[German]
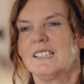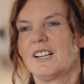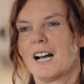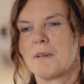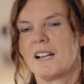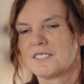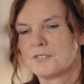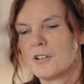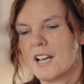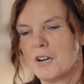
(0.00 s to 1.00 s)
habe alles
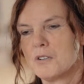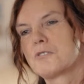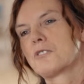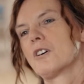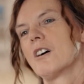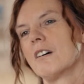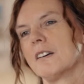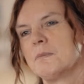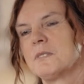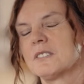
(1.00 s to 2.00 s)
vorher
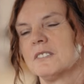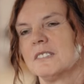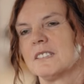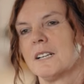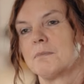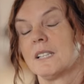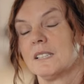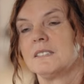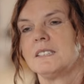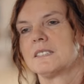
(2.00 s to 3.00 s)
aufgeräumt und habe
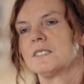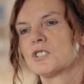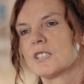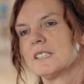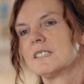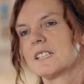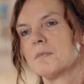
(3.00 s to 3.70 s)
dann diesen Schritt